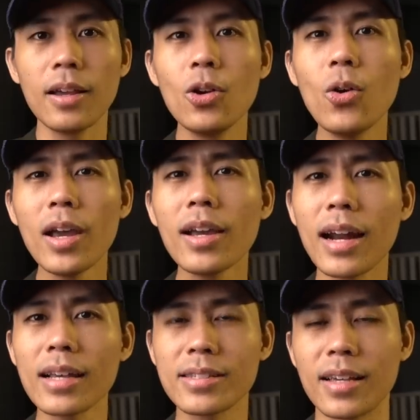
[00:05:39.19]
Gue
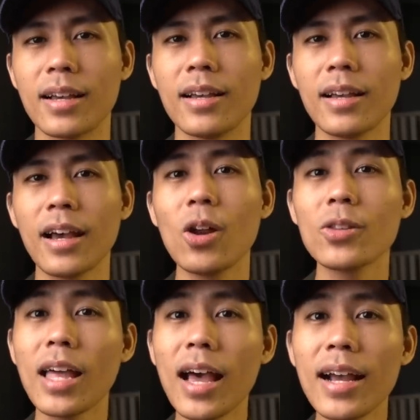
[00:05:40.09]
ngerasa kalau
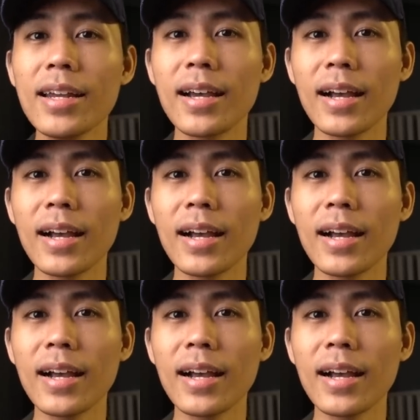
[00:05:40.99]
tangan yang